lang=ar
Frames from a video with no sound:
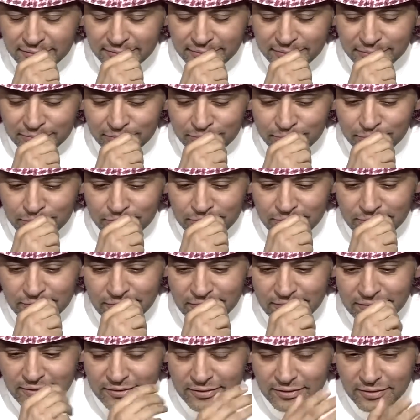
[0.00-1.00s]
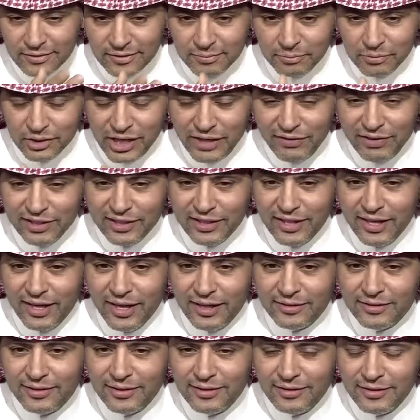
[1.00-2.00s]
ما يخالف عبد الله فلاته مدافع الاتحاد
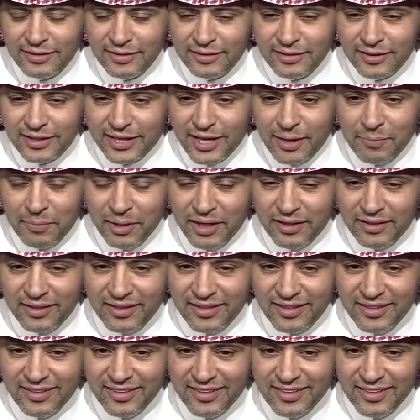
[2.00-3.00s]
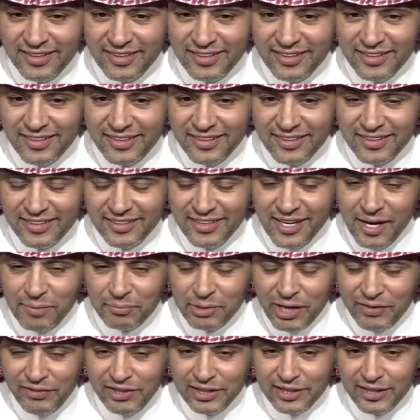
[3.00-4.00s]
حمد المنتشري حمد
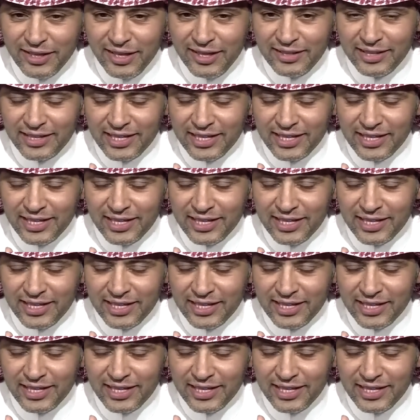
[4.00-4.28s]
المنتشري لا مدافع حمد